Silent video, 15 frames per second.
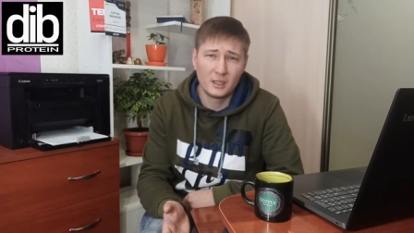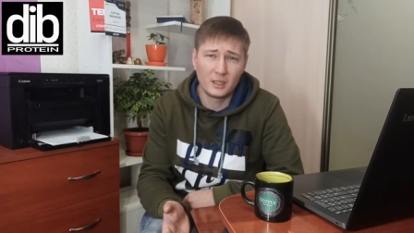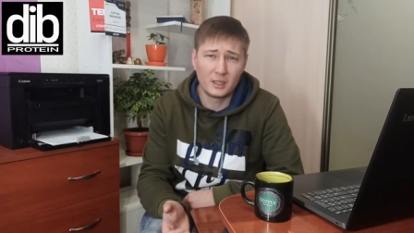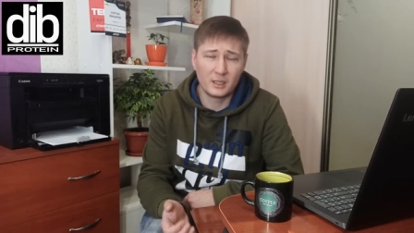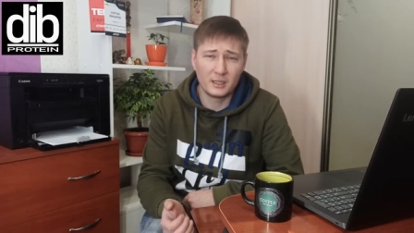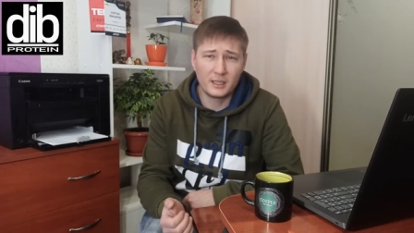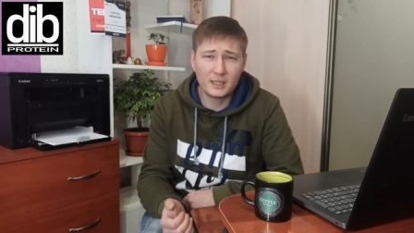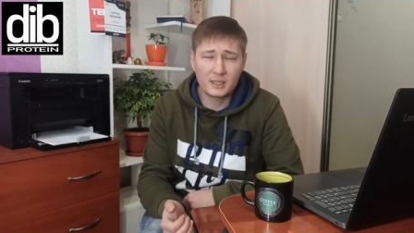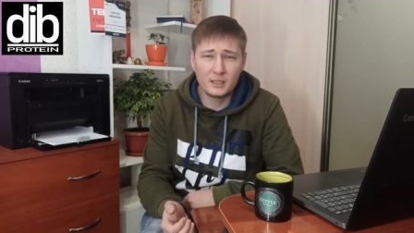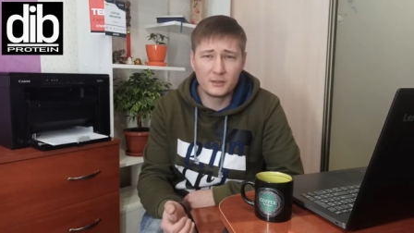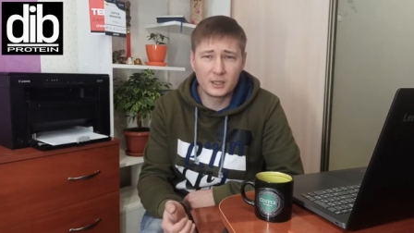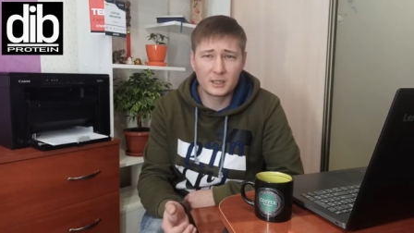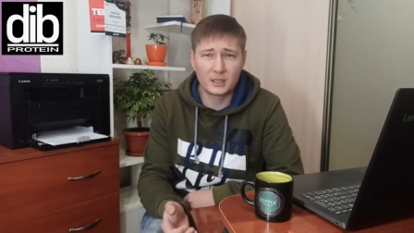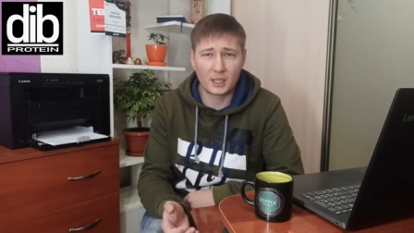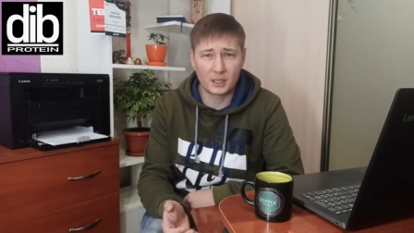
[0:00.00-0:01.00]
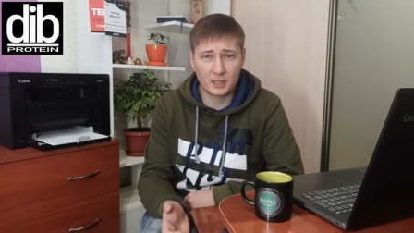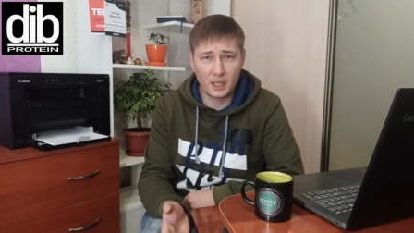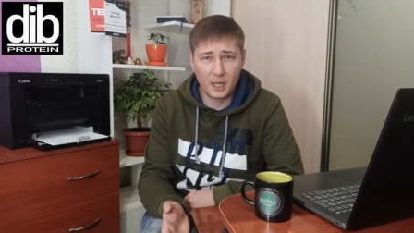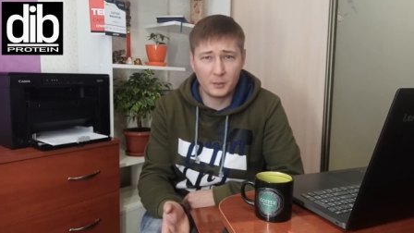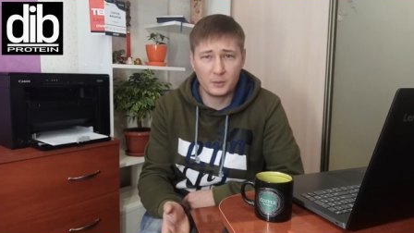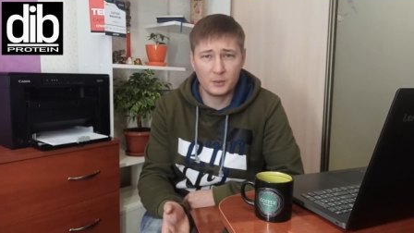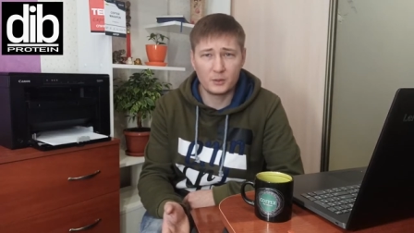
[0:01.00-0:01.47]
а, если вы
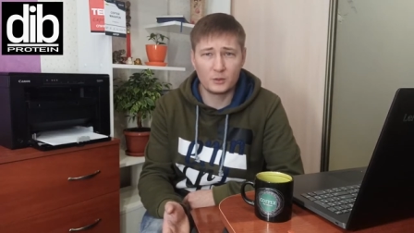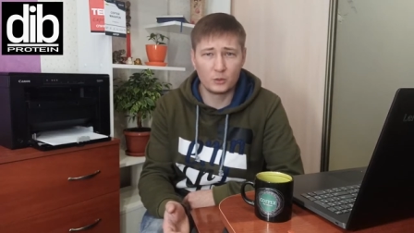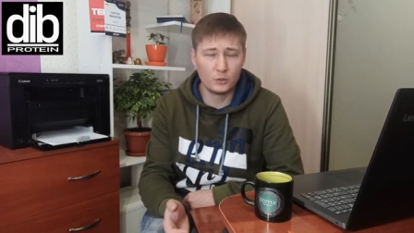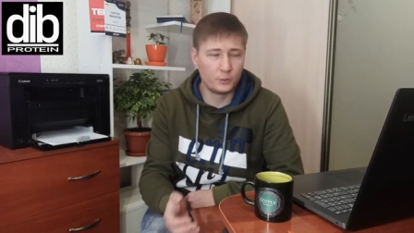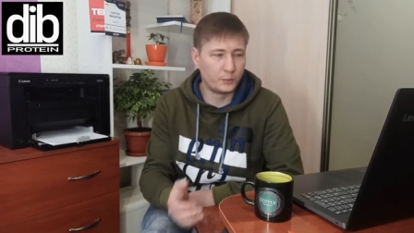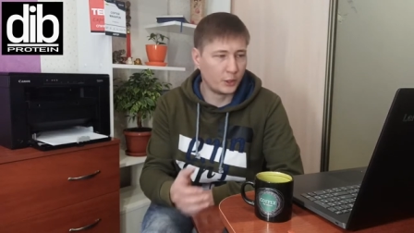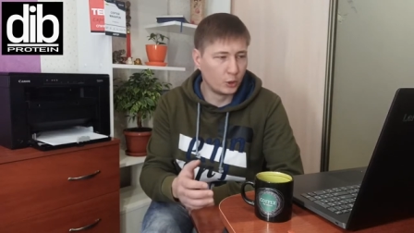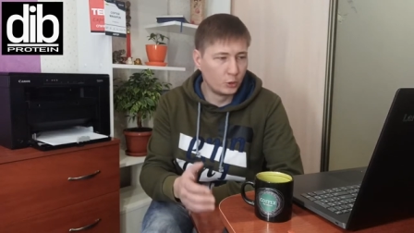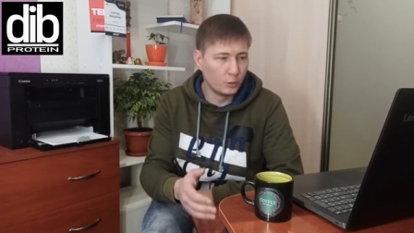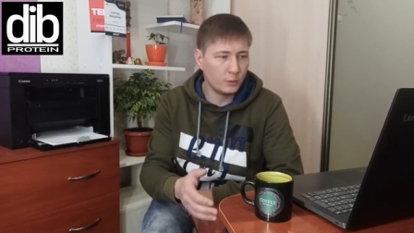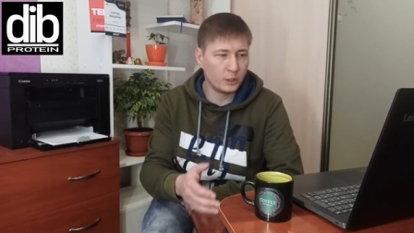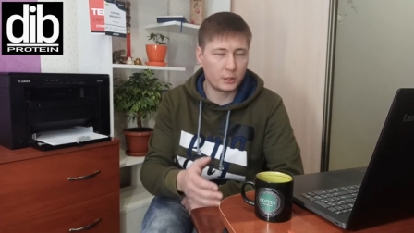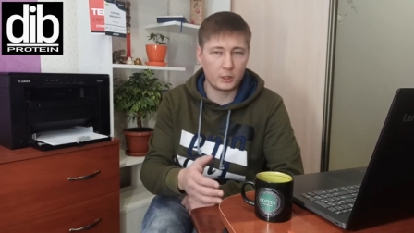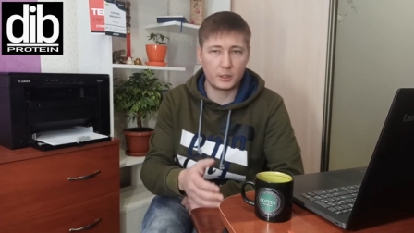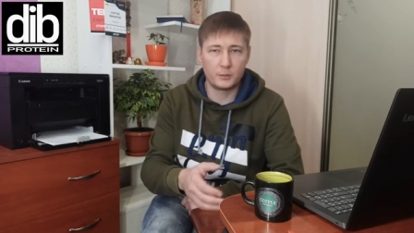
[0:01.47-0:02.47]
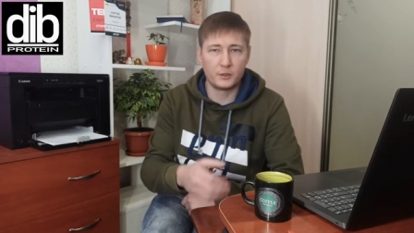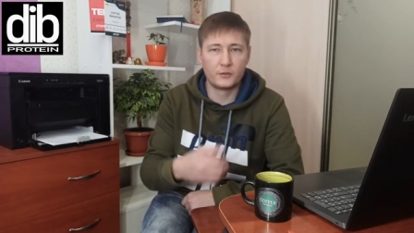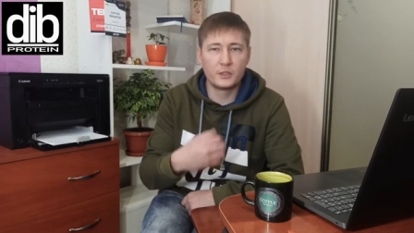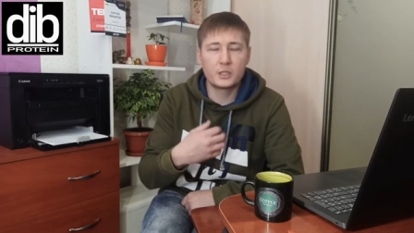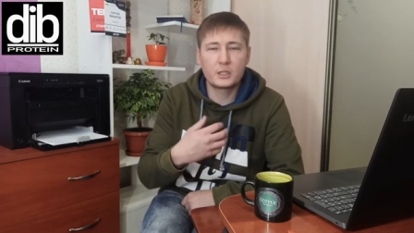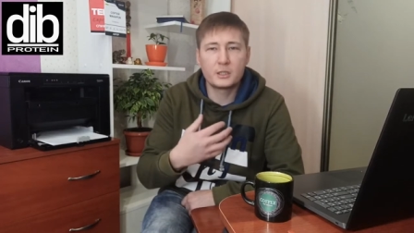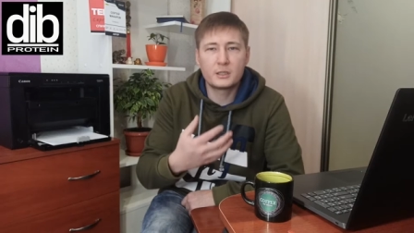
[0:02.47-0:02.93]
стартап, ну, придумайте себе,
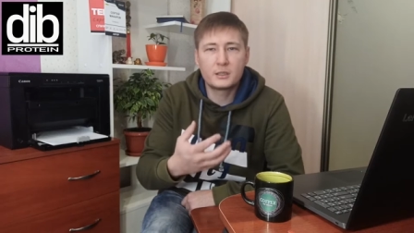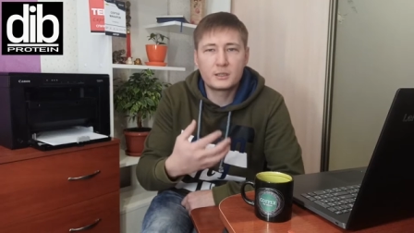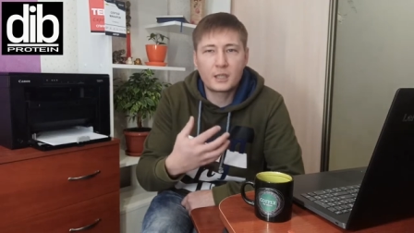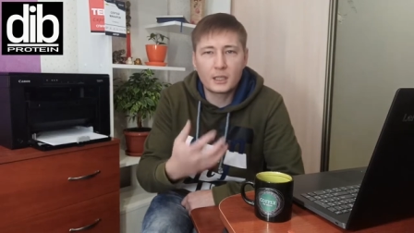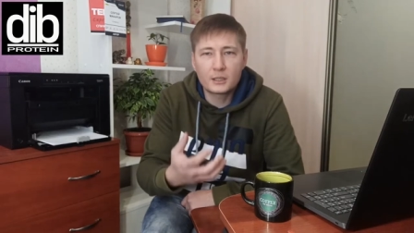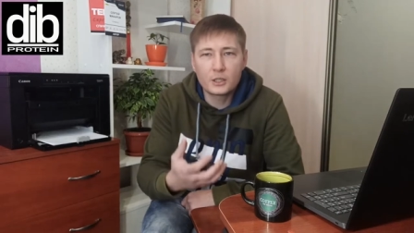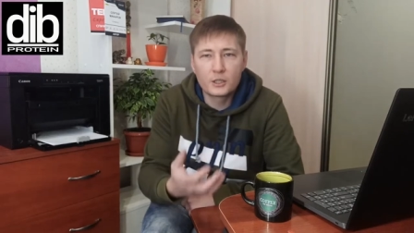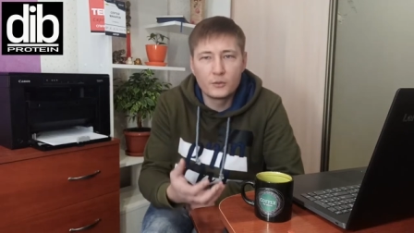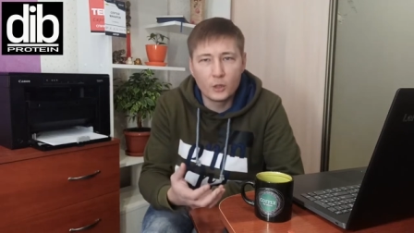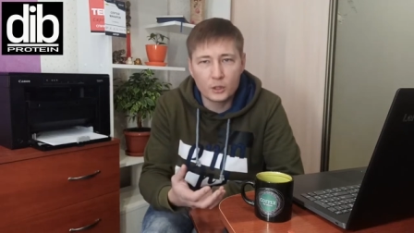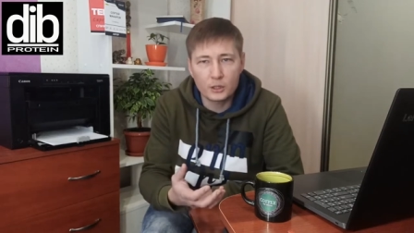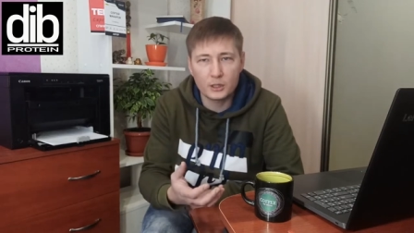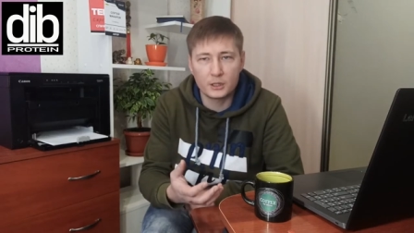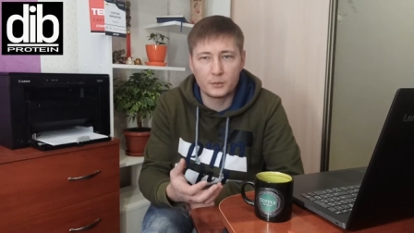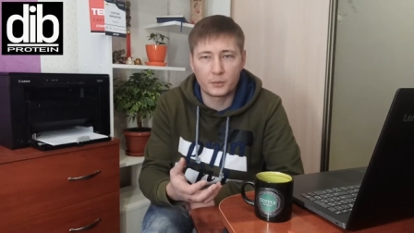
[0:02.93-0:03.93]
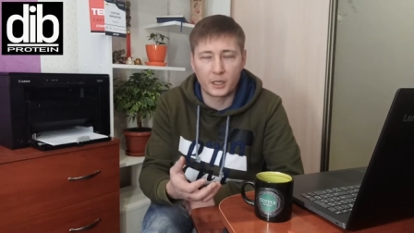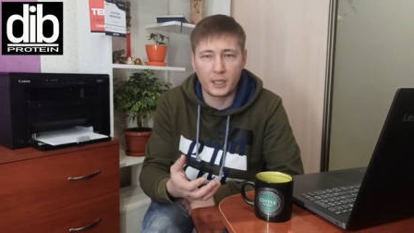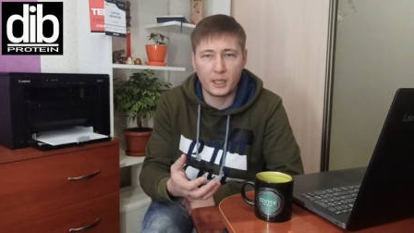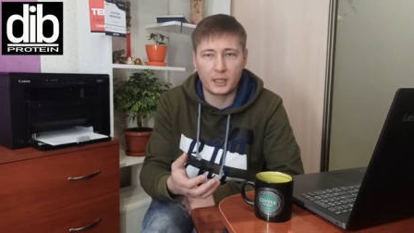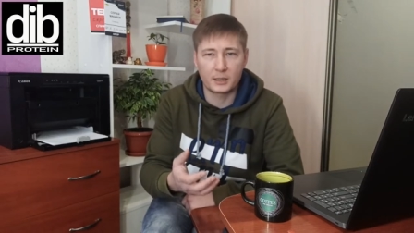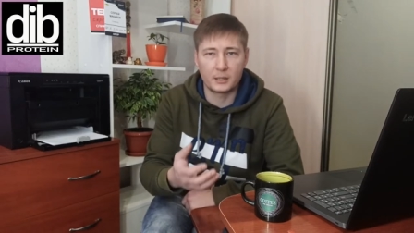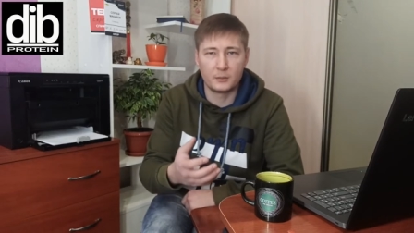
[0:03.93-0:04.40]
вы же как-то живете этим
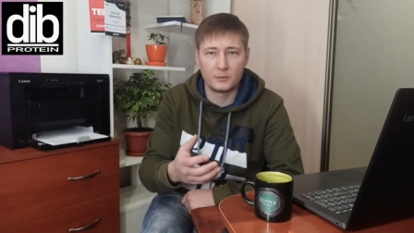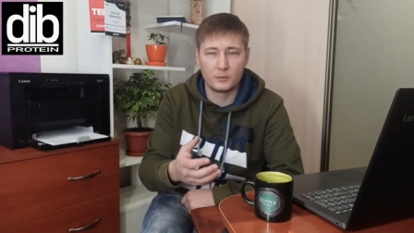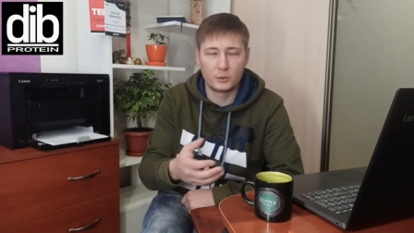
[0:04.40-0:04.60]
проектом.